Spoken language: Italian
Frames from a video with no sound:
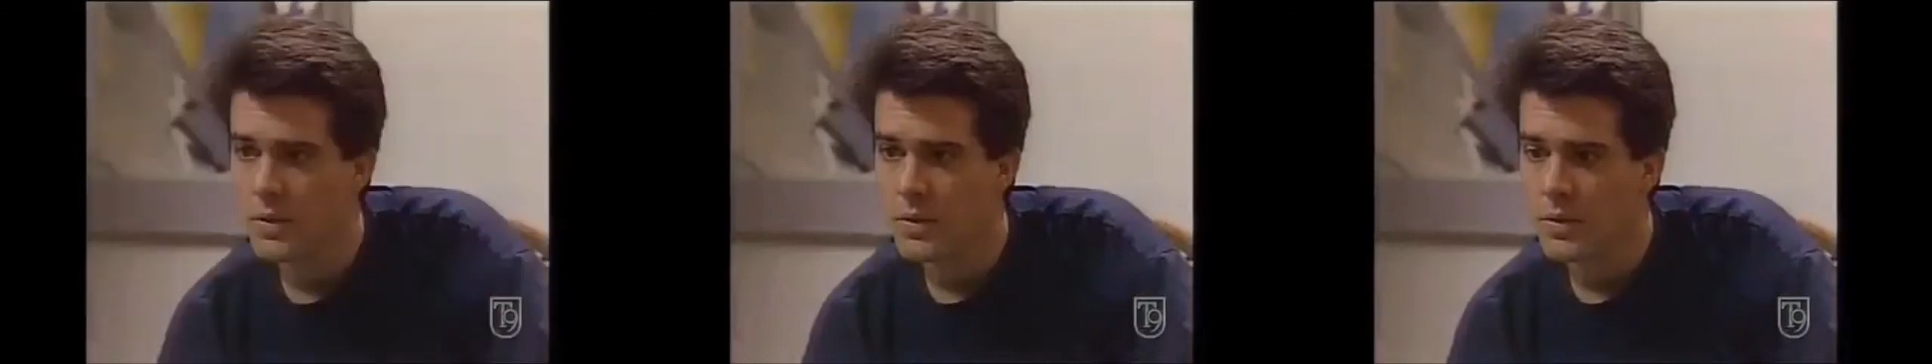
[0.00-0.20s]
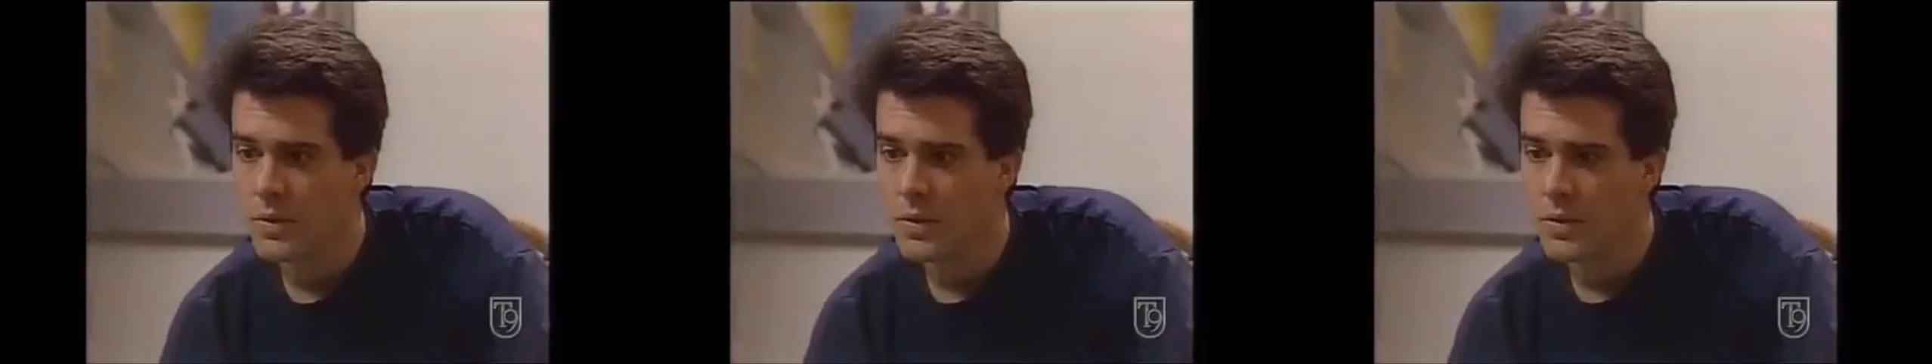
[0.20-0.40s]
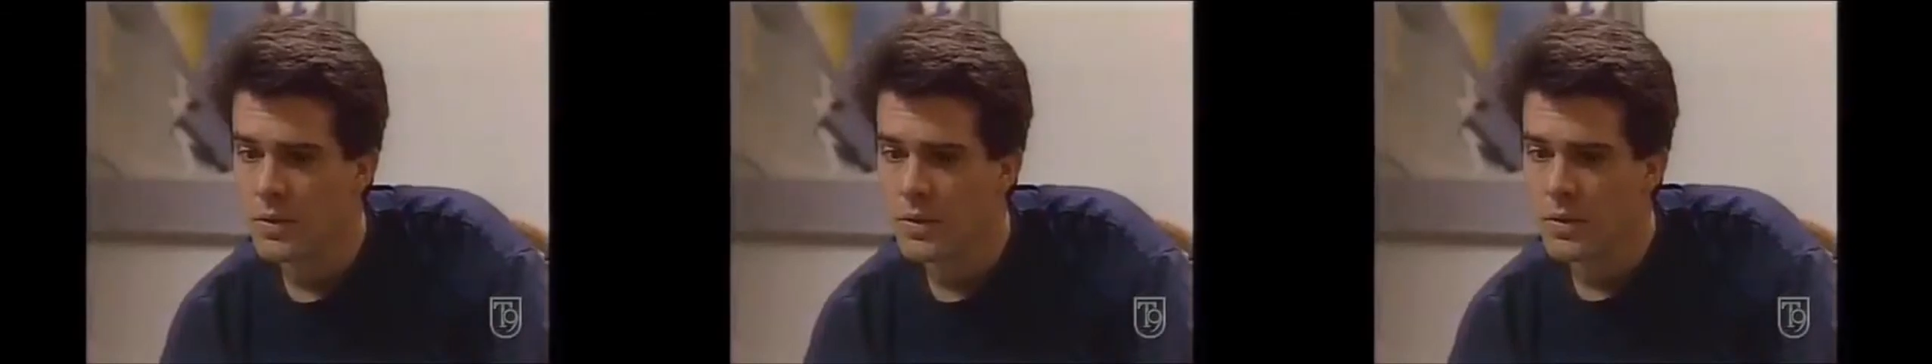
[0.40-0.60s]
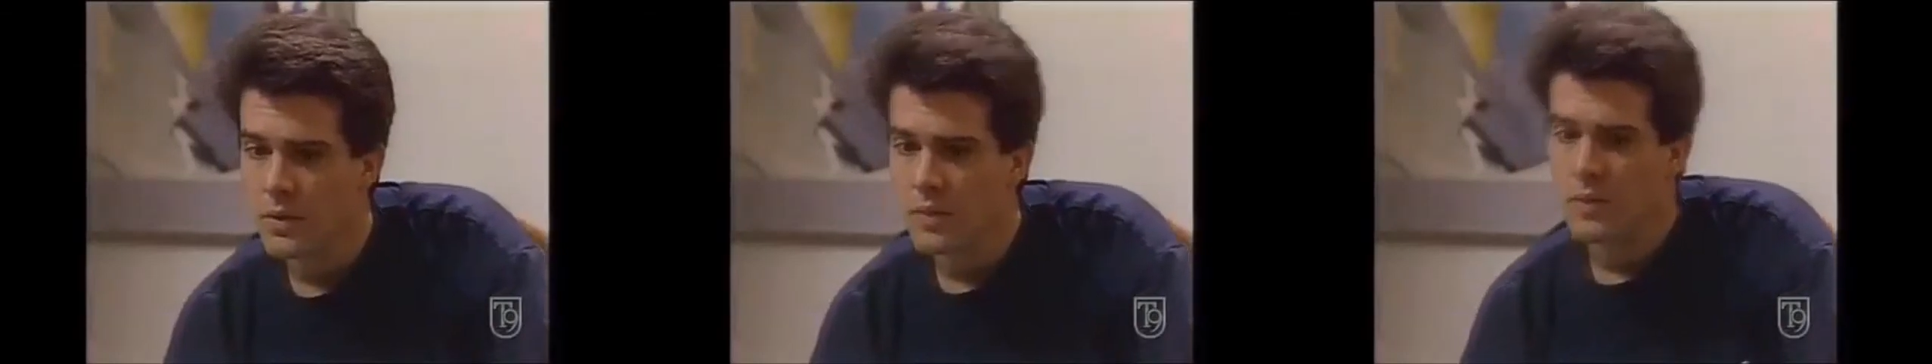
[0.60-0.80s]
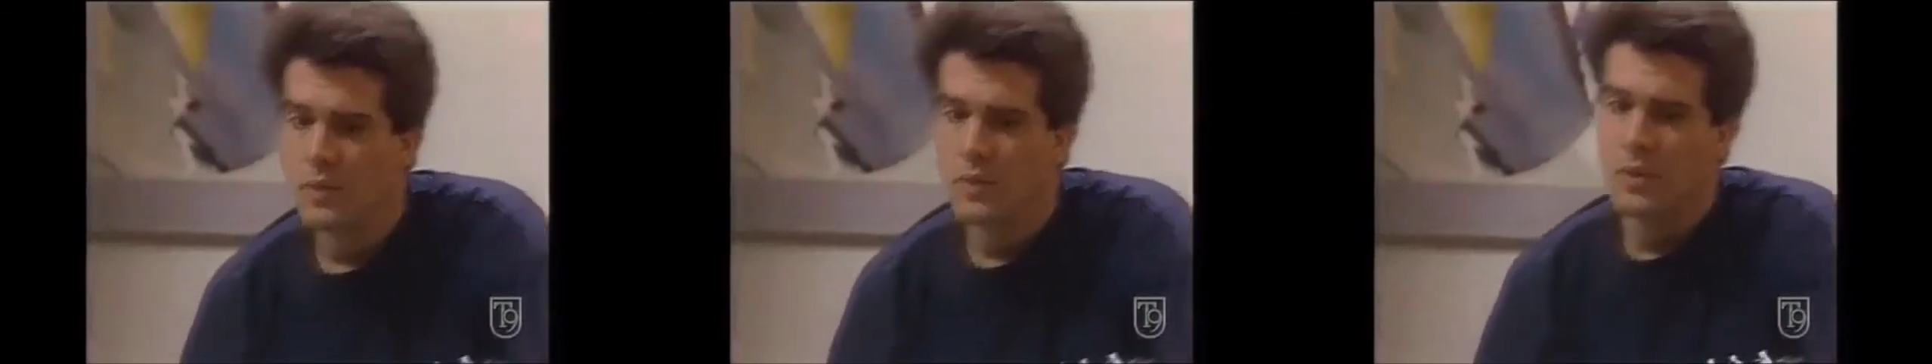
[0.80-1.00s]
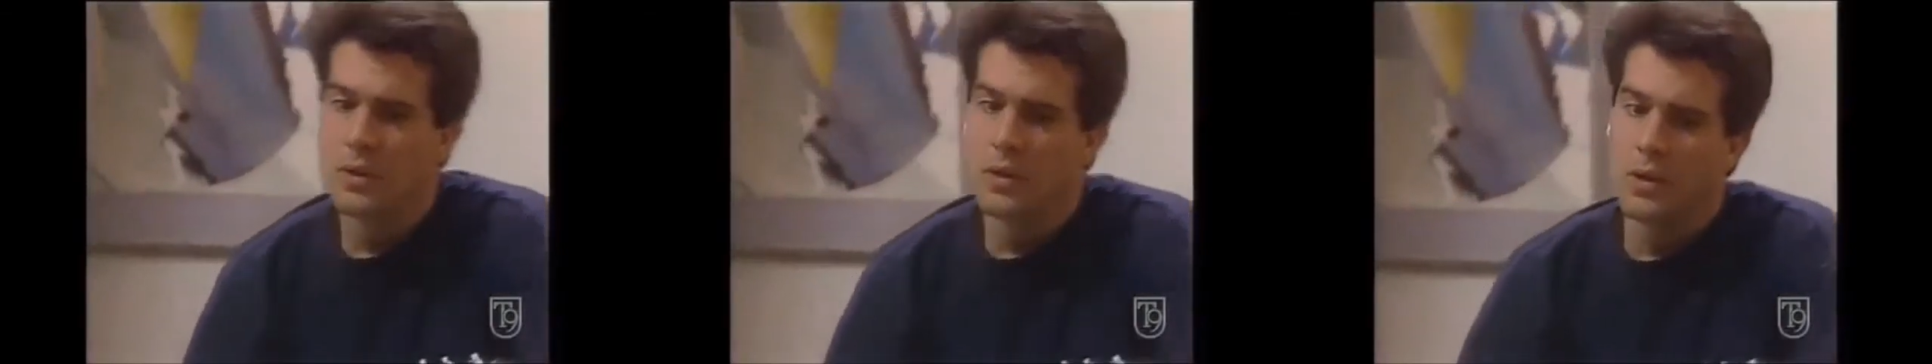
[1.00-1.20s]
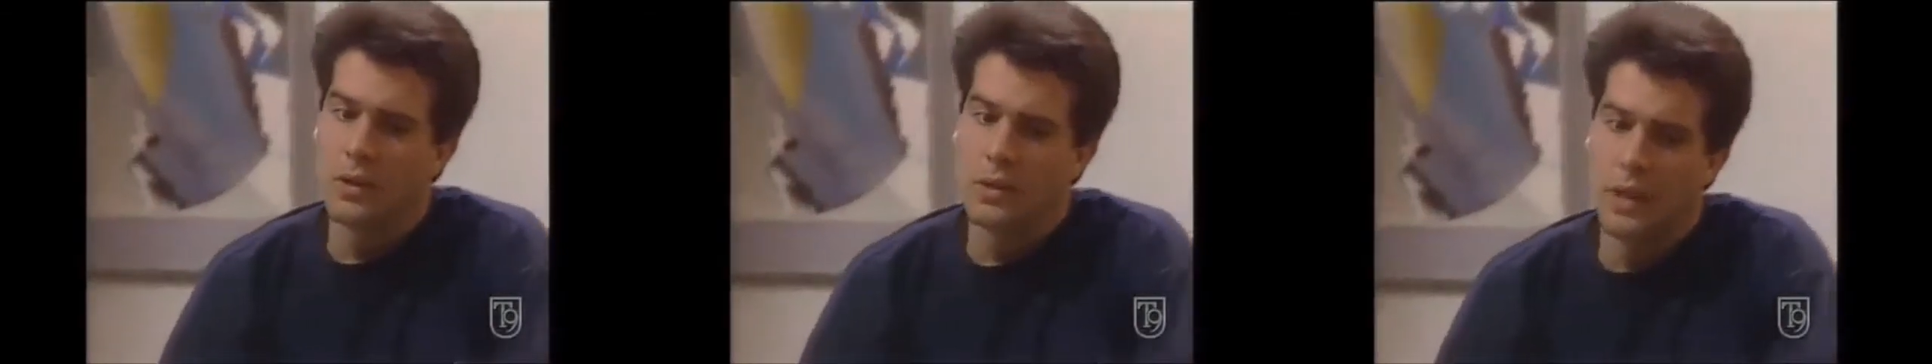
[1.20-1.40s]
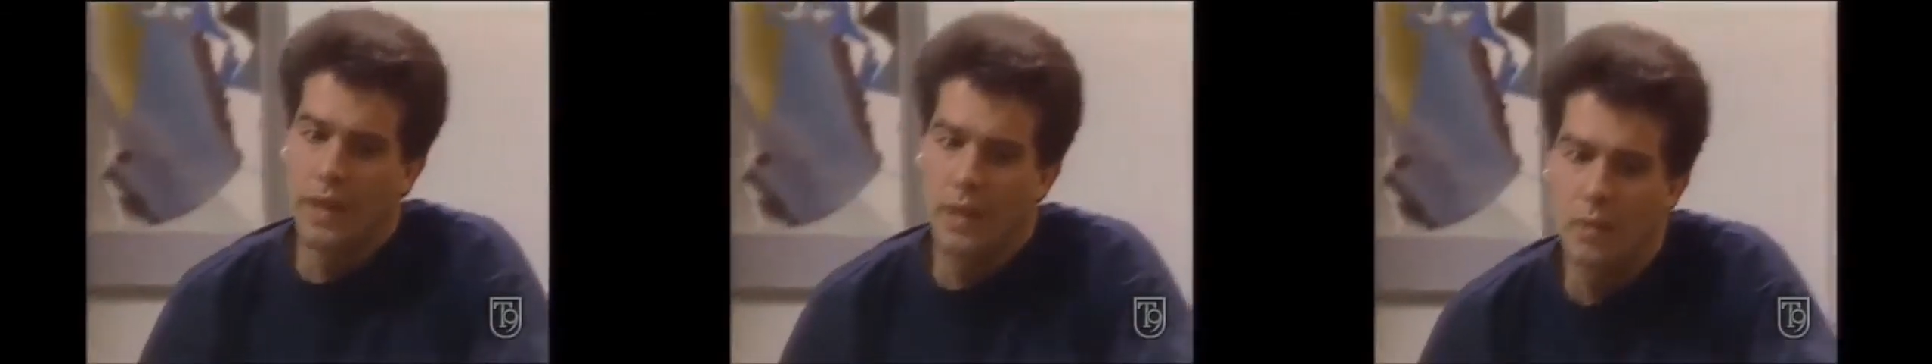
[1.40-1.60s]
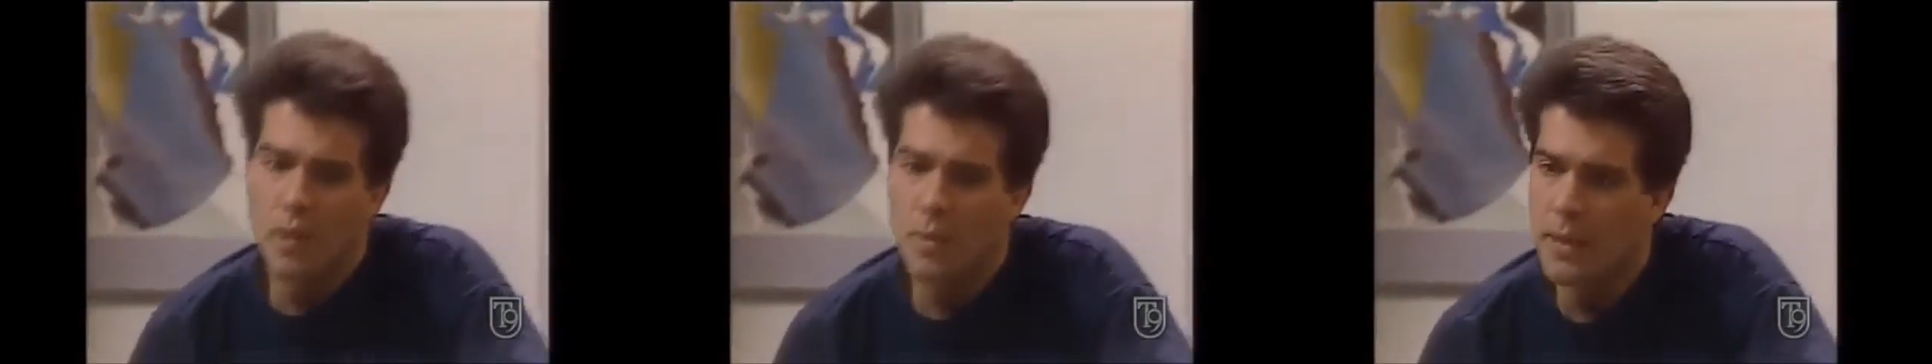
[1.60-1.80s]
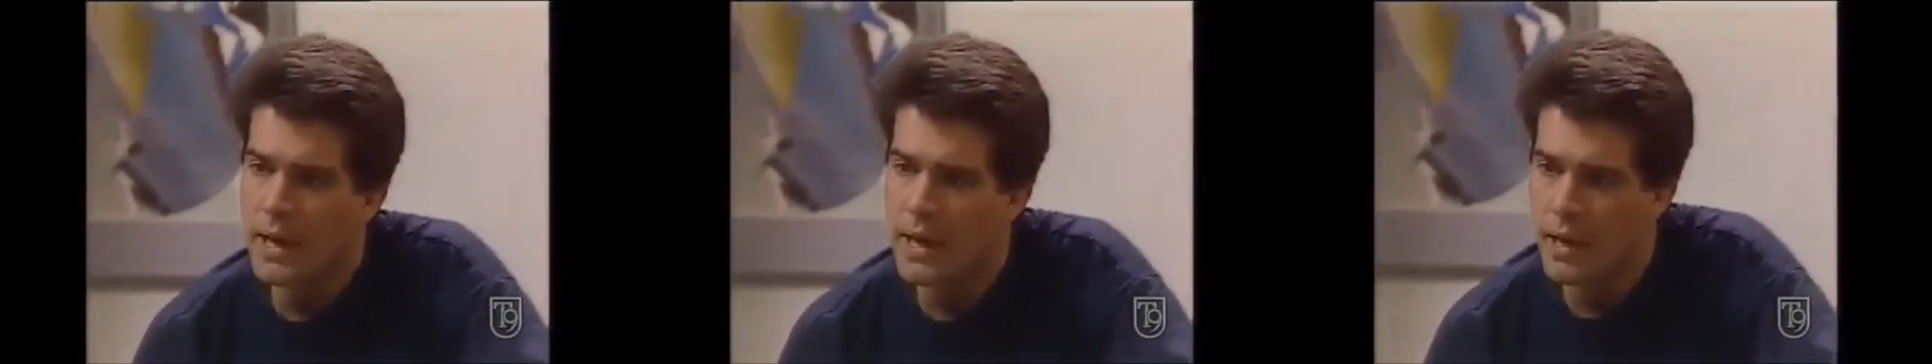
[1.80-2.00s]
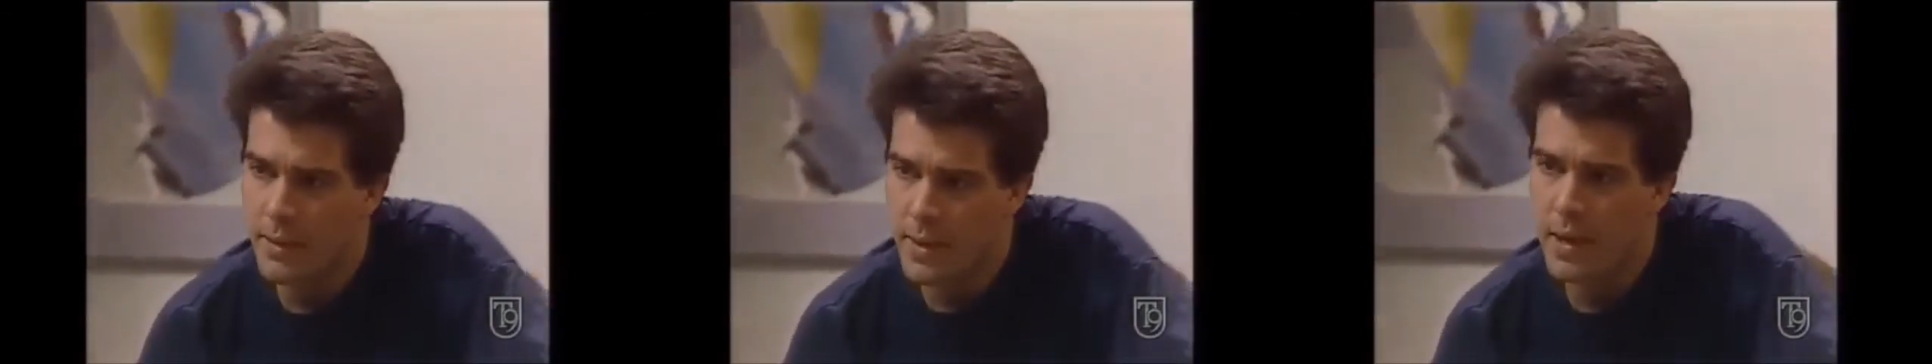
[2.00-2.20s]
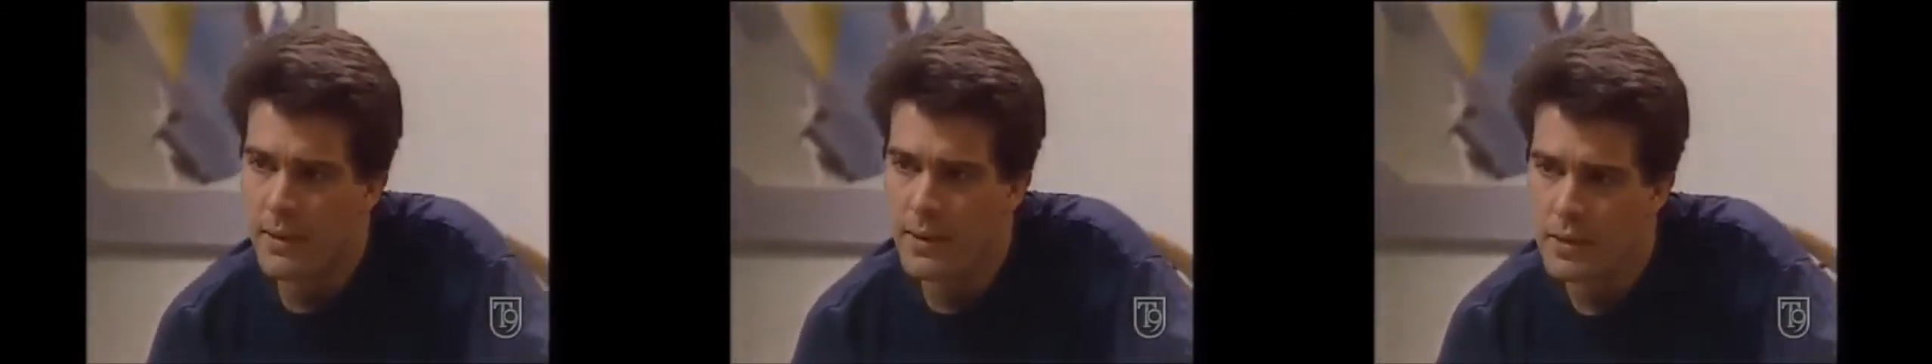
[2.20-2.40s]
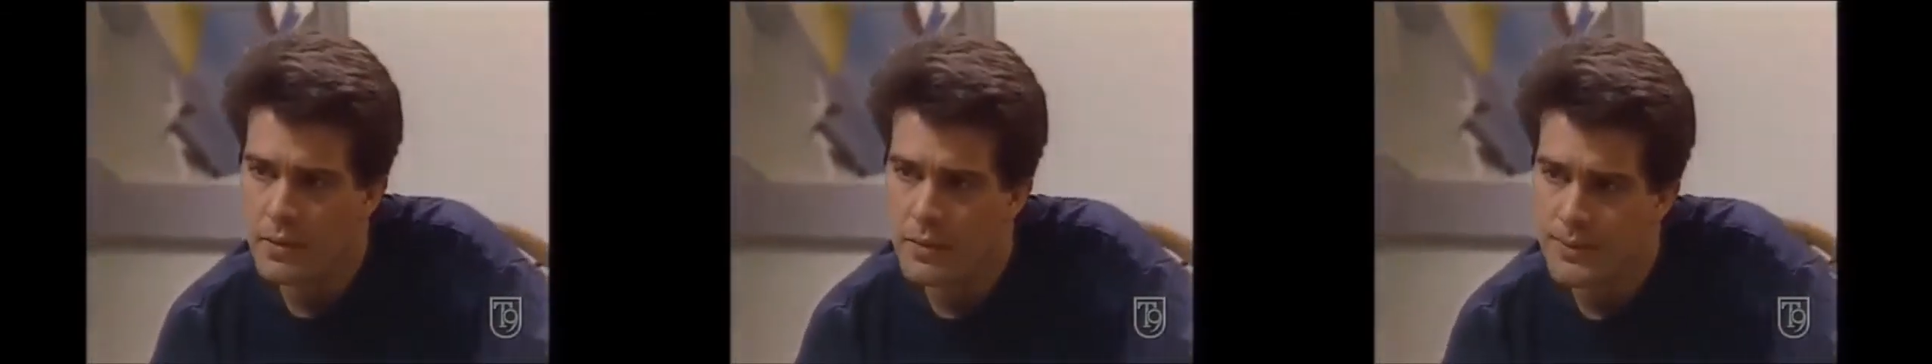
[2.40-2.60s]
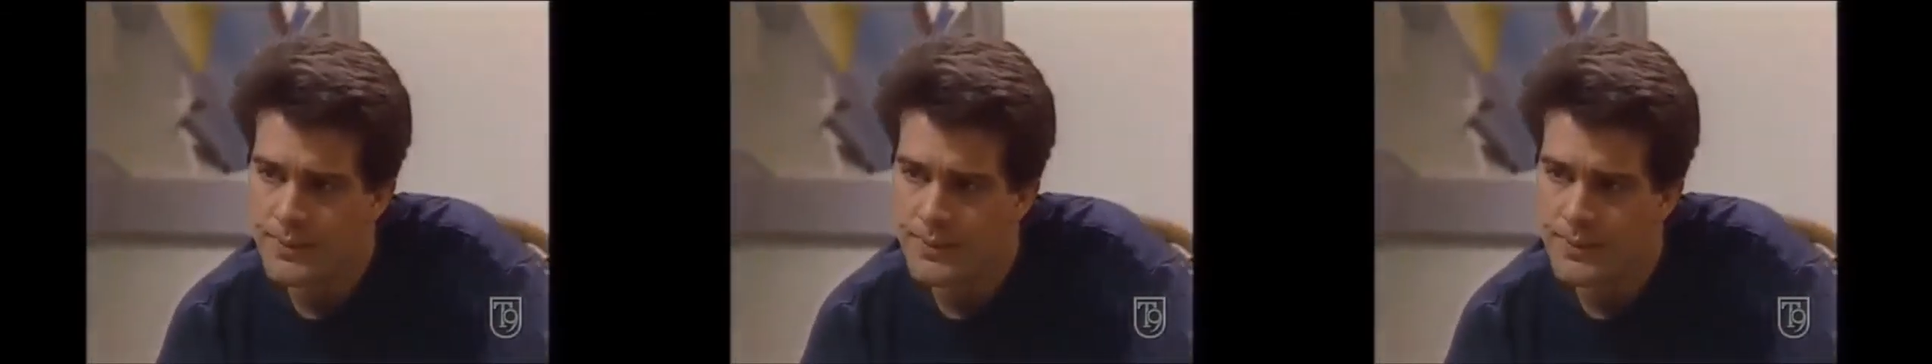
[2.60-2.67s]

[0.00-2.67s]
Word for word: punto di picchiarsi. Tania ha un brutto carattere,